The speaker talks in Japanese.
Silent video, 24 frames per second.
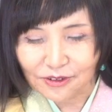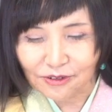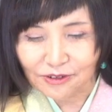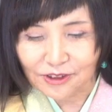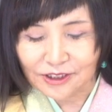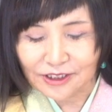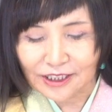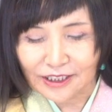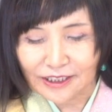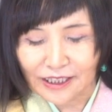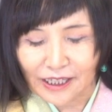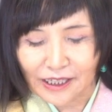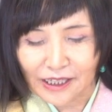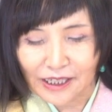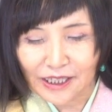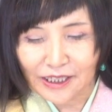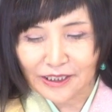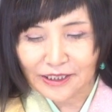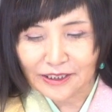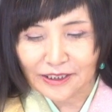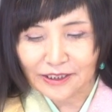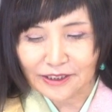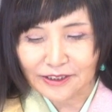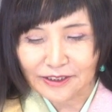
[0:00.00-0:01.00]
として
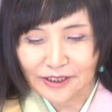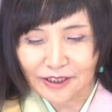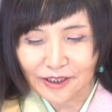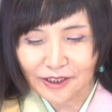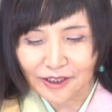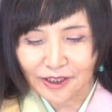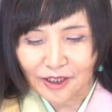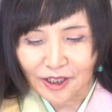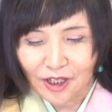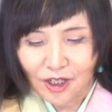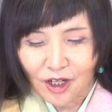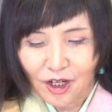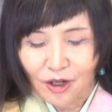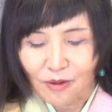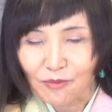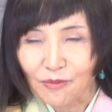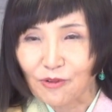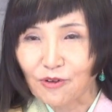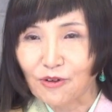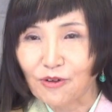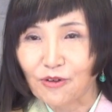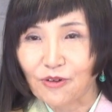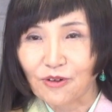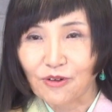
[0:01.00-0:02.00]
長い間
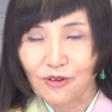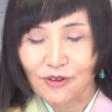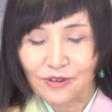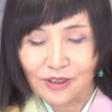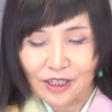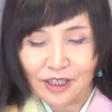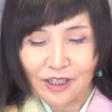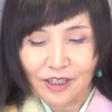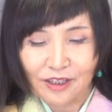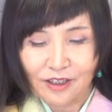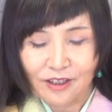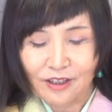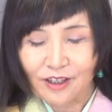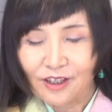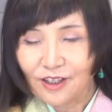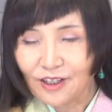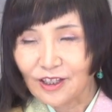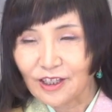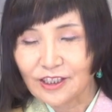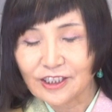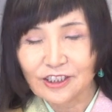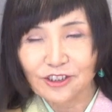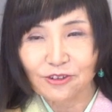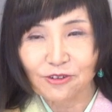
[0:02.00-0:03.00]
もうね
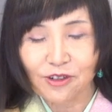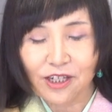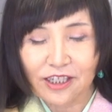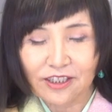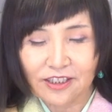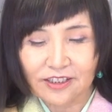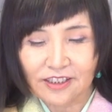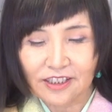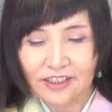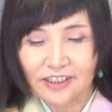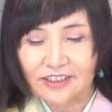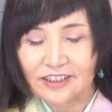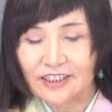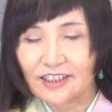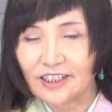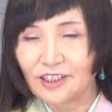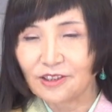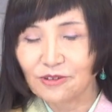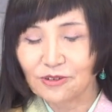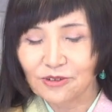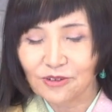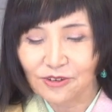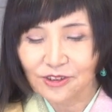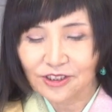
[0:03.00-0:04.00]
歴史の彼方に形
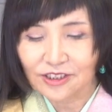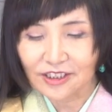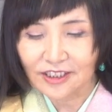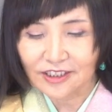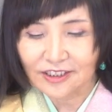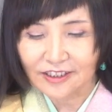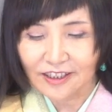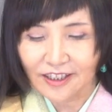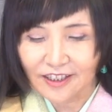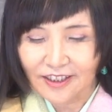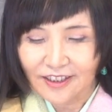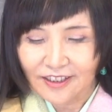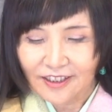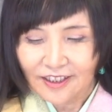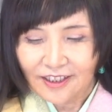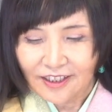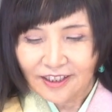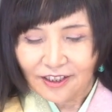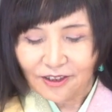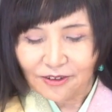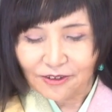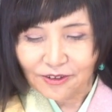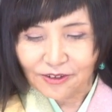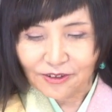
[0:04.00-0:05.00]
容としていた
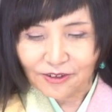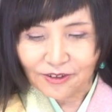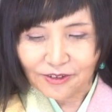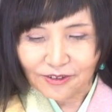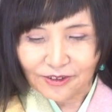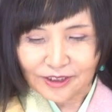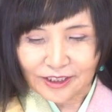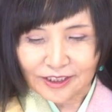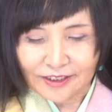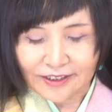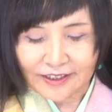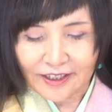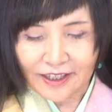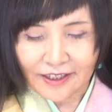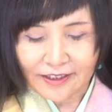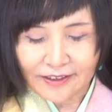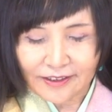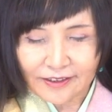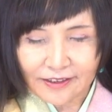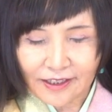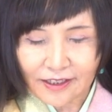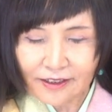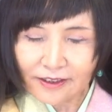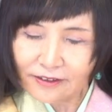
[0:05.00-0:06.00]
こう2000
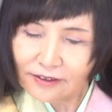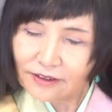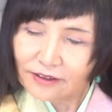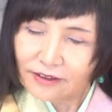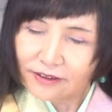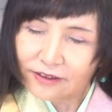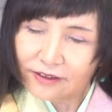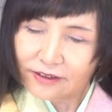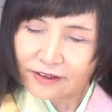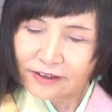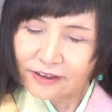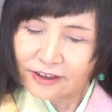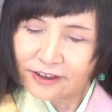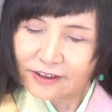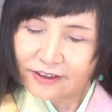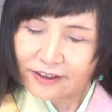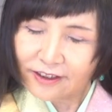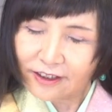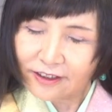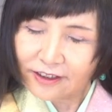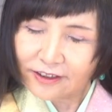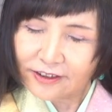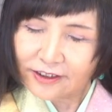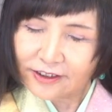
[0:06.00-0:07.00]
年
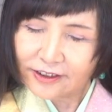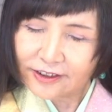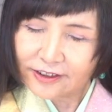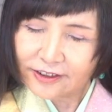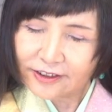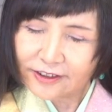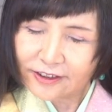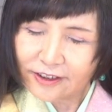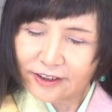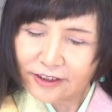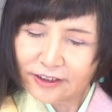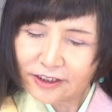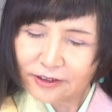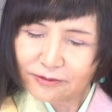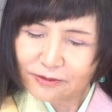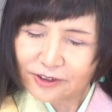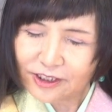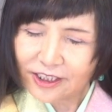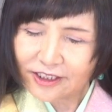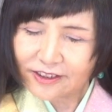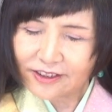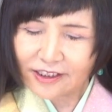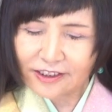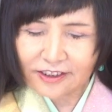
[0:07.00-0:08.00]
2001年に
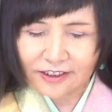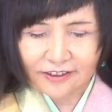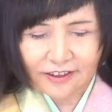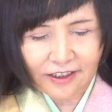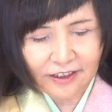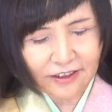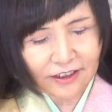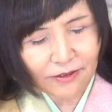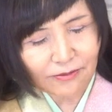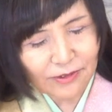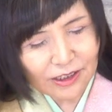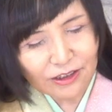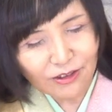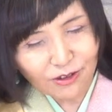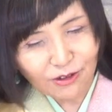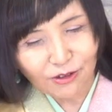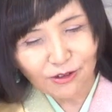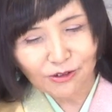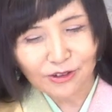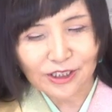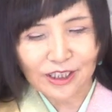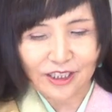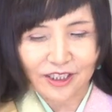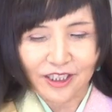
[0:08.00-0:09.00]
向けて2000年末
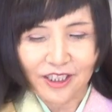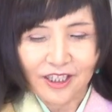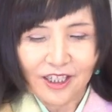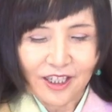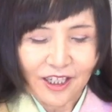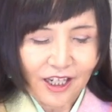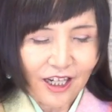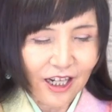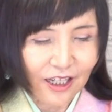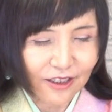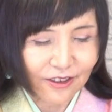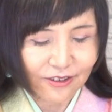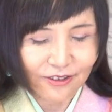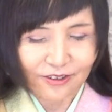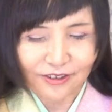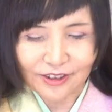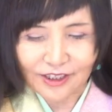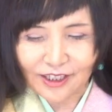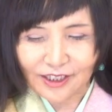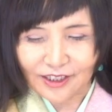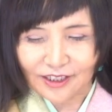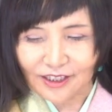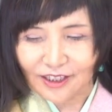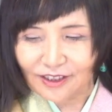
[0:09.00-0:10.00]
頃に発掘
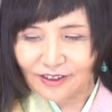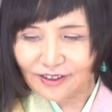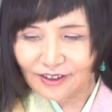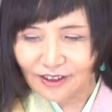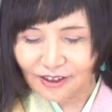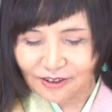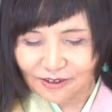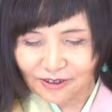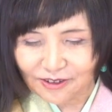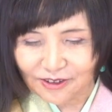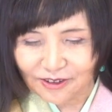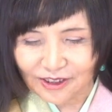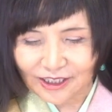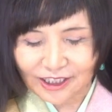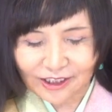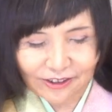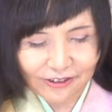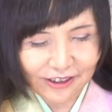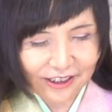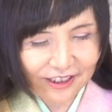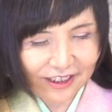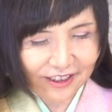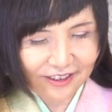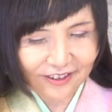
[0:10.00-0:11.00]
された雑穀
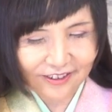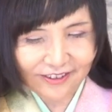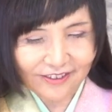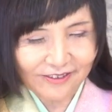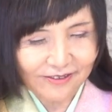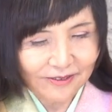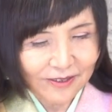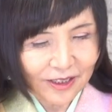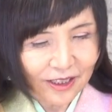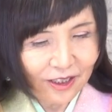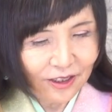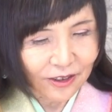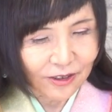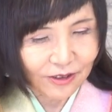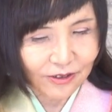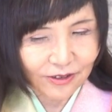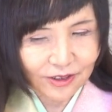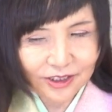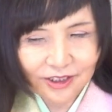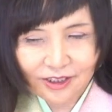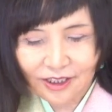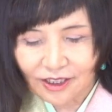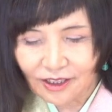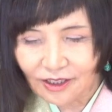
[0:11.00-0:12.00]
キヌアですそ
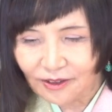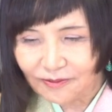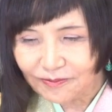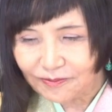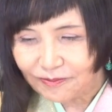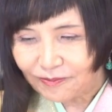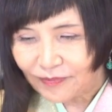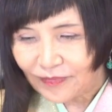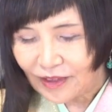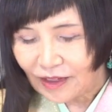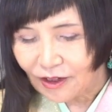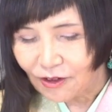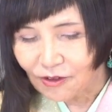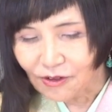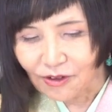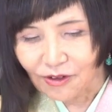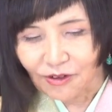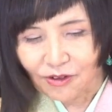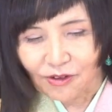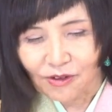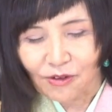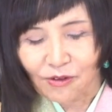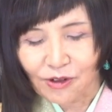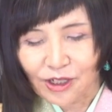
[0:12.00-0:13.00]
して
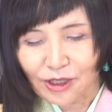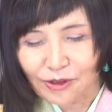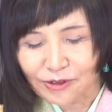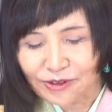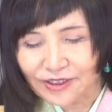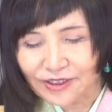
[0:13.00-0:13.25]
こうこれを